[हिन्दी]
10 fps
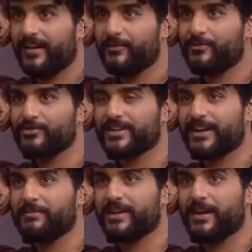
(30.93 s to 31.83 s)
मुझे
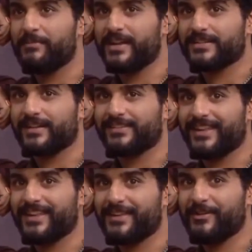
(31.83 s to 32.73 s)
कभी कभी ऐसा
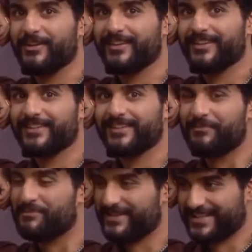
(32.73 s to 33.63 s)
लगता है कि
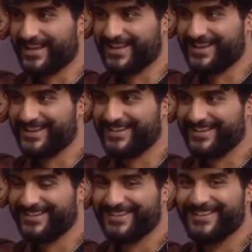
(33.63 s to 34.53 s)
सब मजाक है
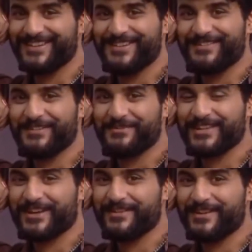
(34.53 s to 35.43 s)
तो
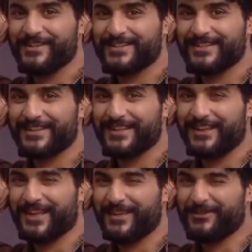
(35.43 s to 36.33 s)
मुझे कभी कभी ऐसा लगता है
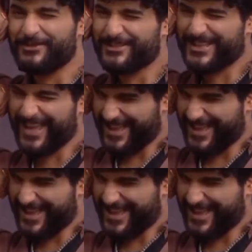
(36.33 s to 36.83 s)
कहीं कुछ है